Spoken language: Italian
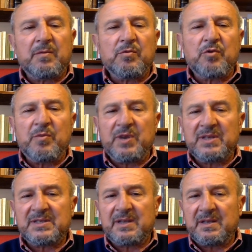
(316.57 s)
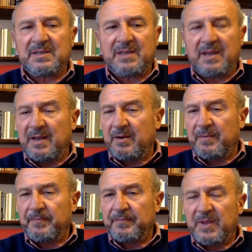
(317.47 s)
un comunista istriano.
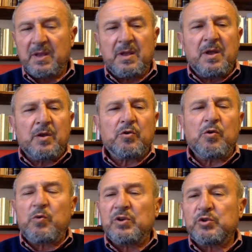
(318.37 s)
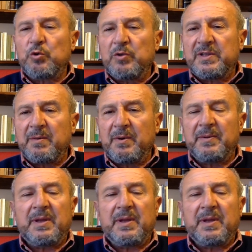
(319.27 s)
Con quest'ultimo